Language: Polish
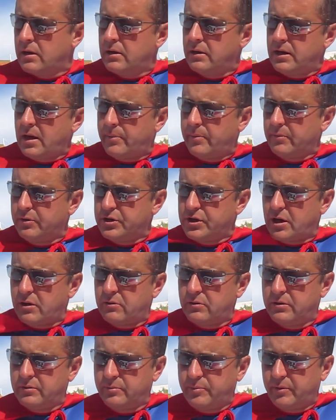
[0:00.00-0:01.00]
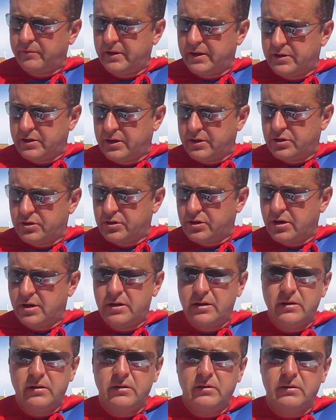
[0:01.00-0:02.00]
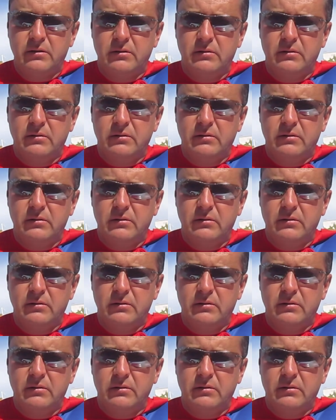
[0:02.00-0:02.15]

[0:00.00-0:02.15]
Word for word: Ja bym chciał powiedzieć, że